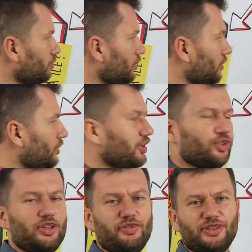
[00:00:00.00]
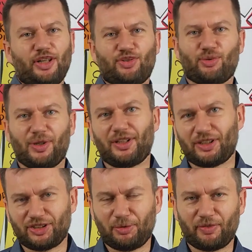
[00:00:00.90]
Bo jeżeli wyznajesz dokładnie
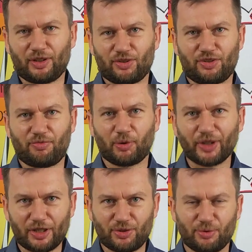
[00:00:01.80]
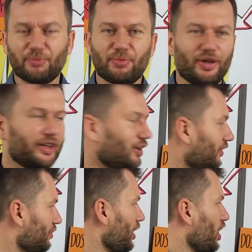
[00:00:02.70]
te same wartości w podejściu
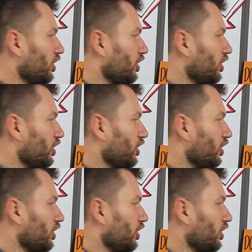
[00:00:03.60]
projektowym,